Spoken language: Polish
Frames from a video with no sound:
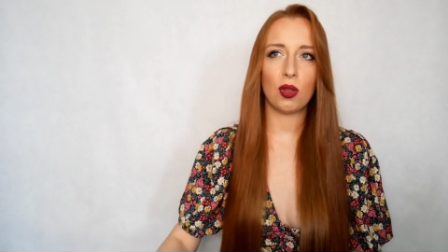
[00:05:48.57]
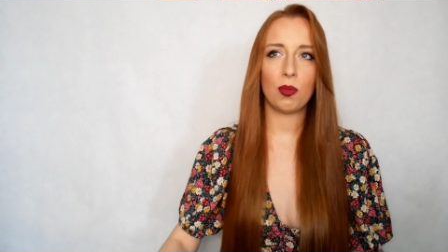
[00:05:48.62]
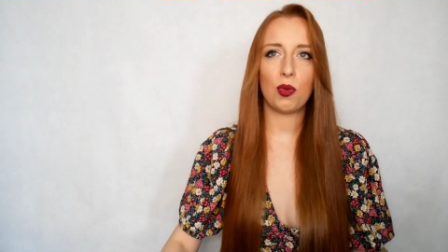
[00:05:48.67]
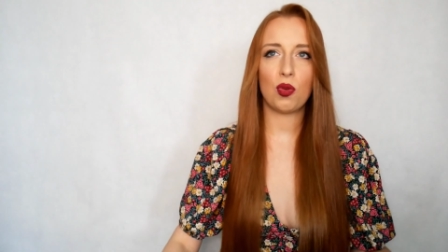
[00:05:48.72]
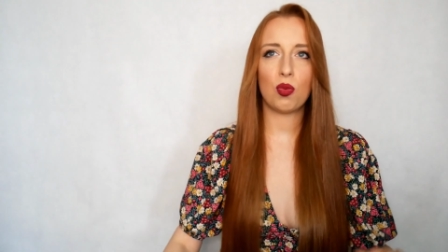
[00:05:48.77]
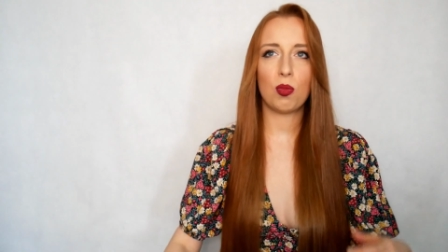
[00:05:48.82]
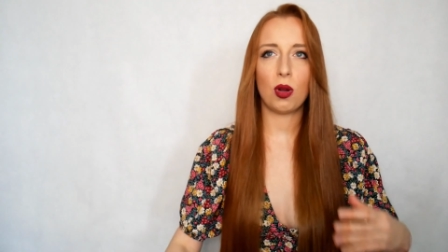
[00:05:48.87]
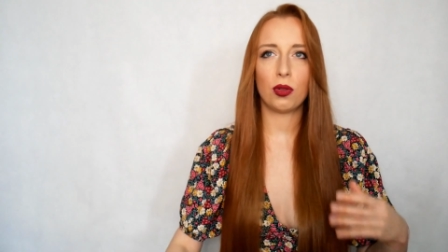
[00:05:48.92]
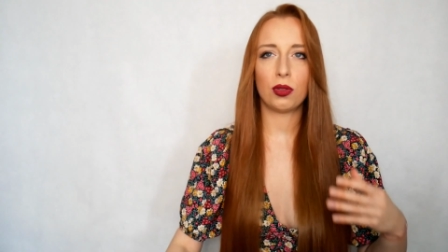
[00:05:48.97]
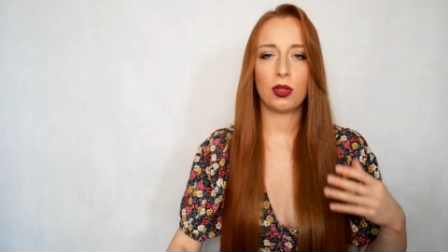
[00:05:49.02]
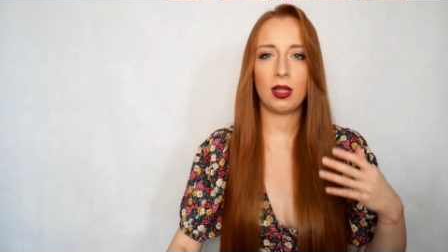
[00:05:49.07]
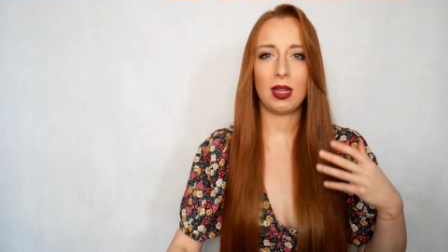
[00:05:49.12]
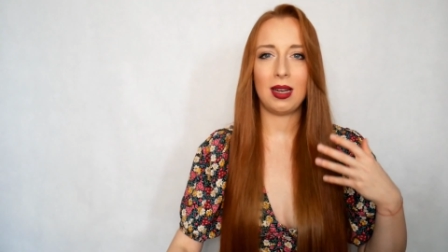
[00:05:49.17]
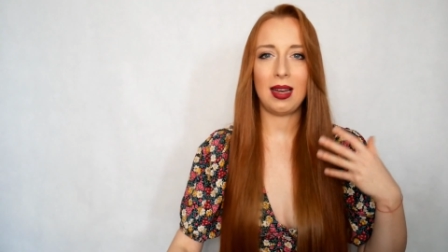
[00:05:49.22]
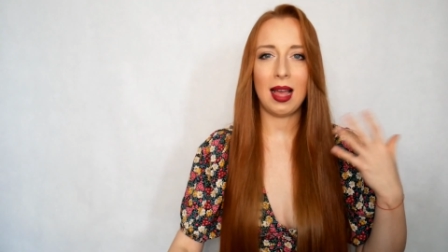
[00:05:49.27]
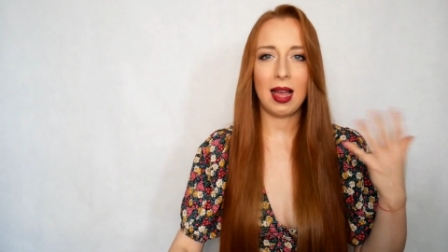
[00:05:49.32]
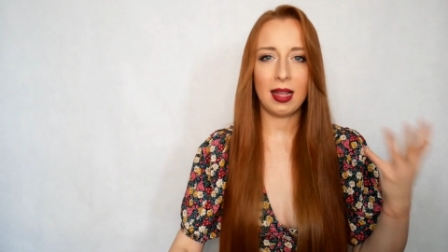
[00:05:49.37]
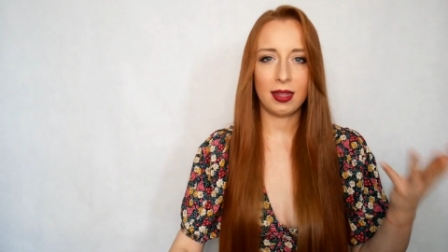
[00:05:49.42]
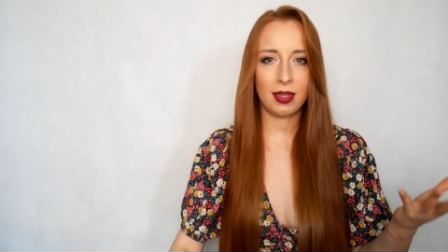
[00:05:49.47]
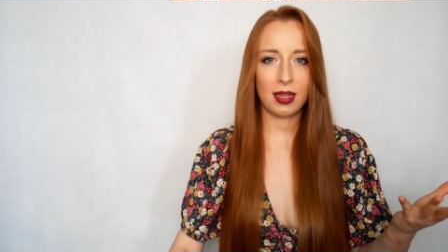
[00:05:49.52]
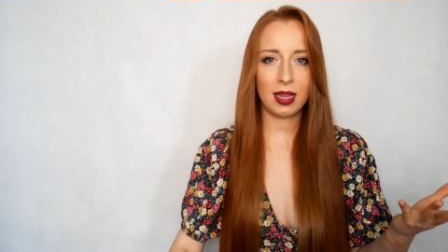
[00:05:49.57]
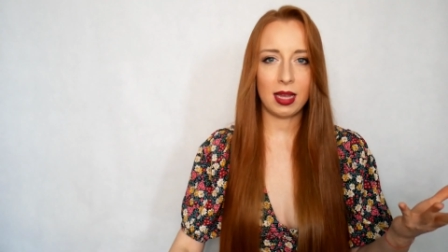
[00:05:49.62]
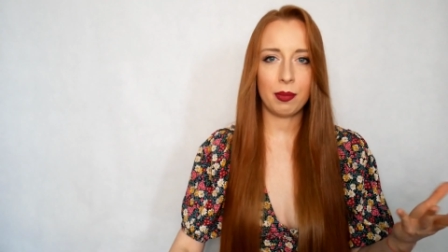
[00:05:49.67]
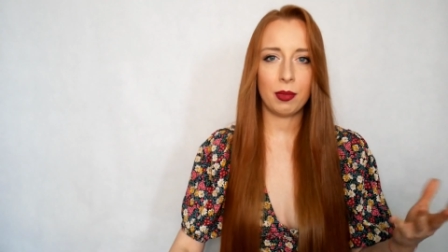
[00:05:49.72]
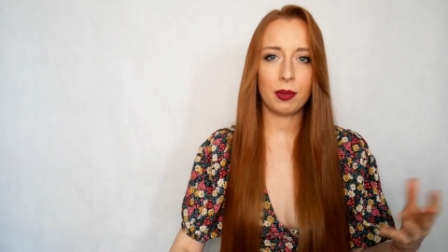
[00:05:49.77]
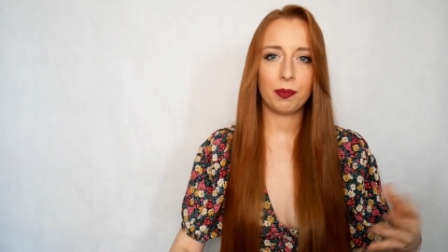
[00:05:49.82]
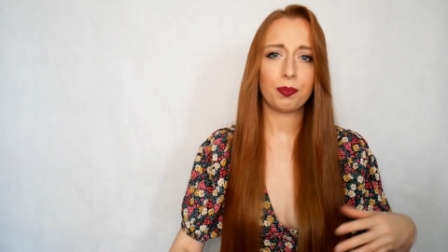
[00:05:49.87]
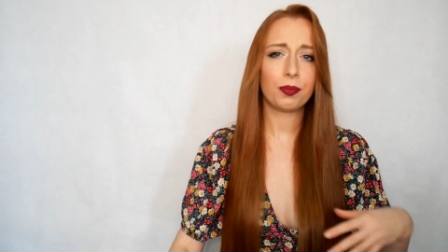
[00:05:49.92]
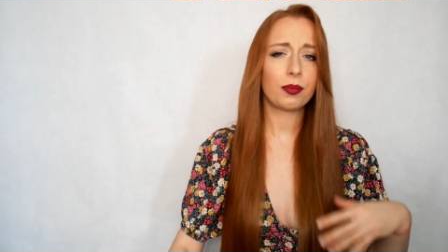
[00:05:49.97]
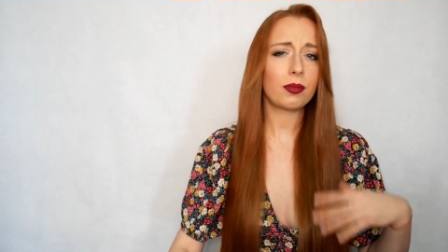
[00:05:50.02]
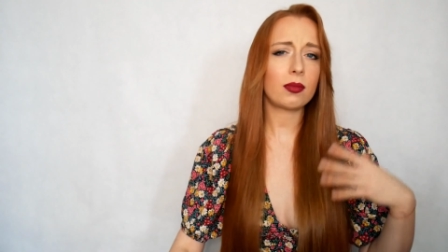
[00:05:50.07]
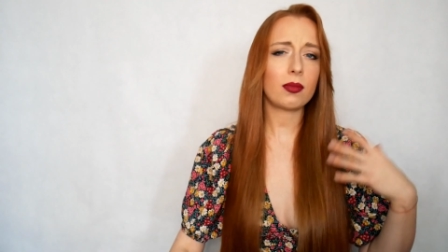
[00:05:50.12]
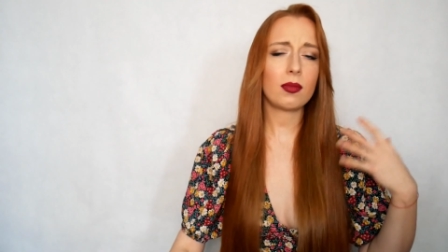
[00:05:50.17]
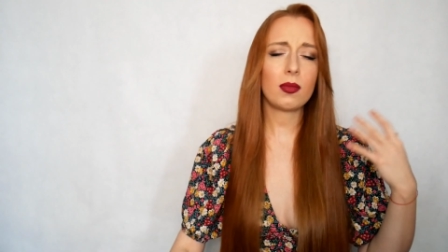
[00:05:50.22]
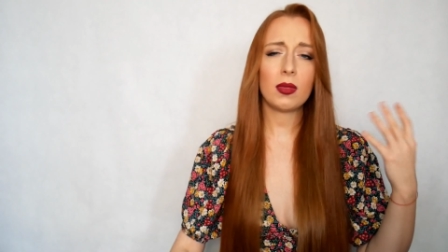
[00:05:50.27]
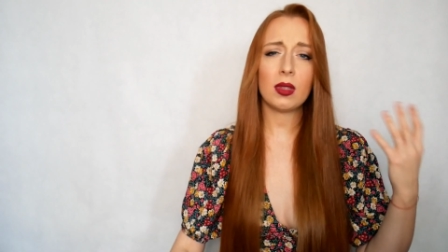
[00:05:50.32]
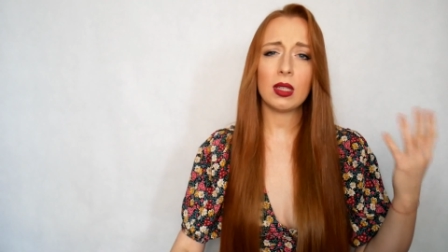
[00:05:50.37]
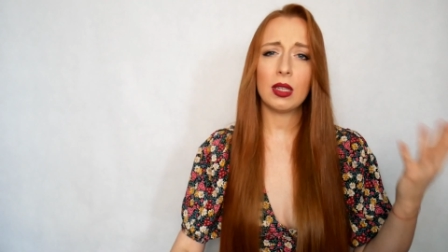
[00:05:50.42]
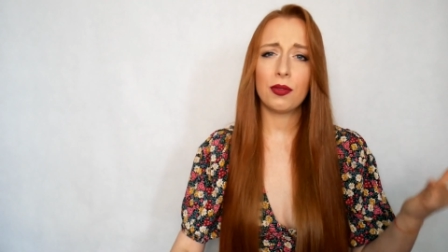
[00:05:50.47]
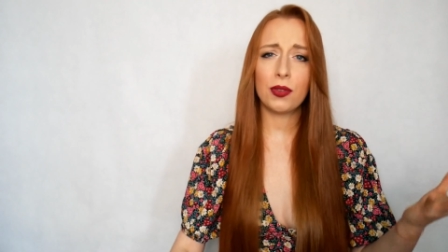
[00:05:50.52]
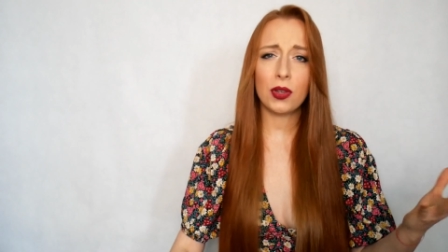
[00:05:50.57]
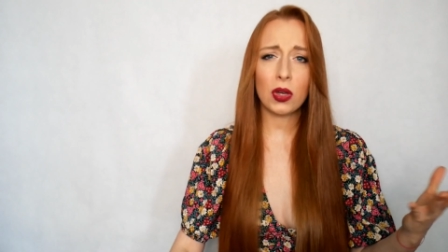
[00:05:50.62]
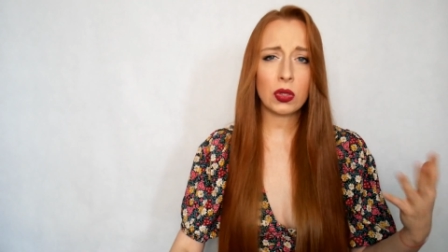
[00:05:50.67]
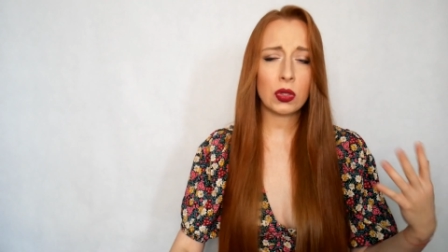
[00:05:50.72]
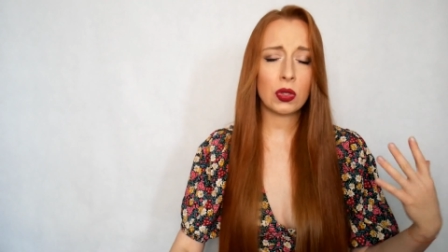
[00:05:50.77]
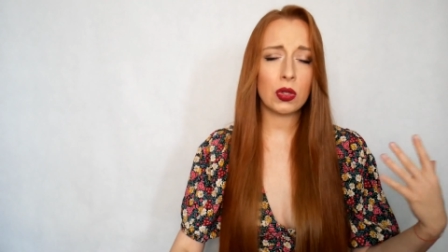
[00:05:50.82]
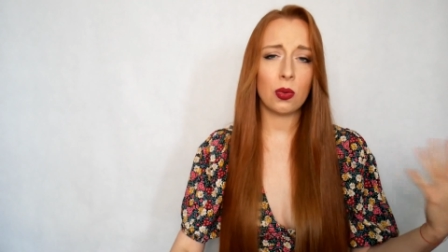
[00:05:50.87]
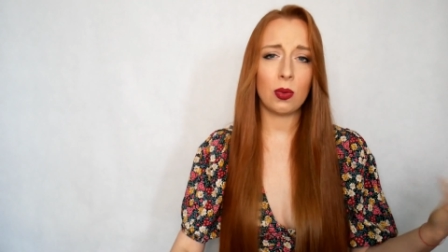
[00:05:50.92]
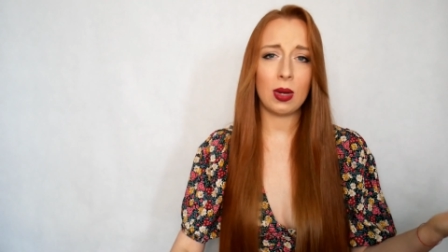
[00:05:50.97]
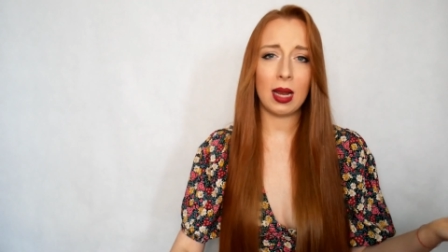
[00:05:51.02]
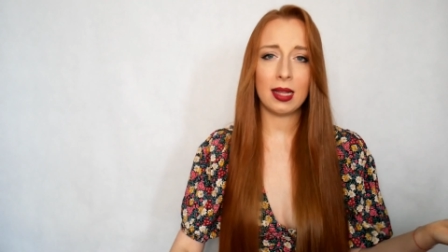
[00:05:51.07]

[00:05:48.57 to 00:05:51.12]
On był modny latem, wiosną,